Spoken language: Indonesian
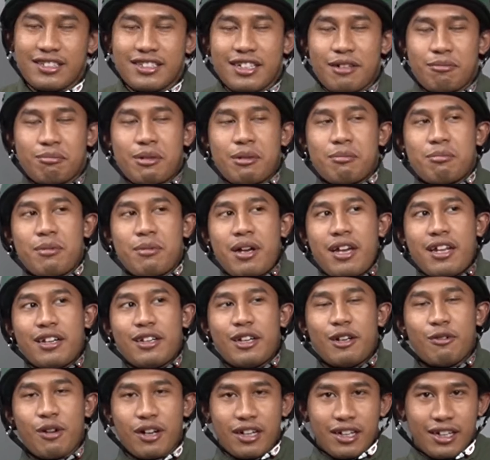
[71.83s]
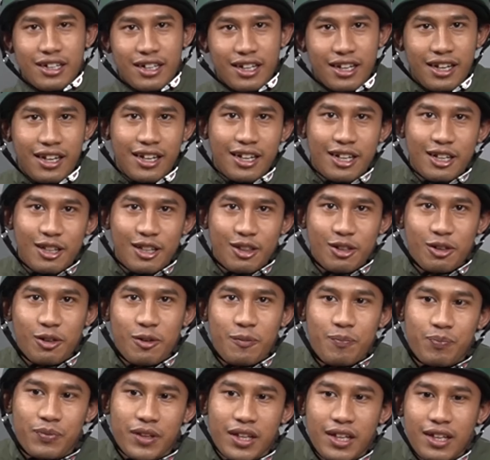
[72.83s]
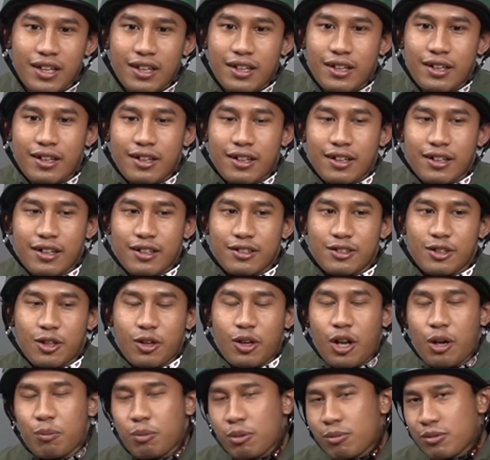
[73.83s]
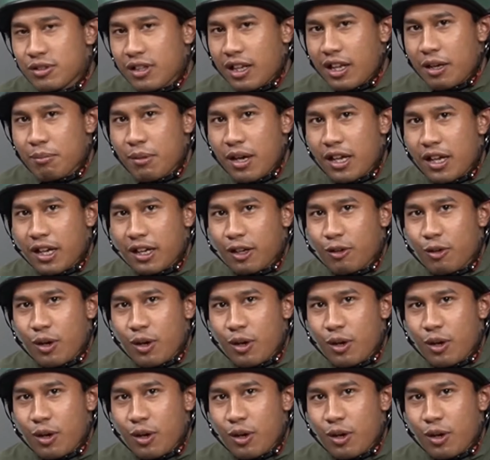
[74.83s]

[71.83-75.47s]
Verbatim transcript: sama bayar di luar negeri gitu. Atau kalaupun misalnya bayar di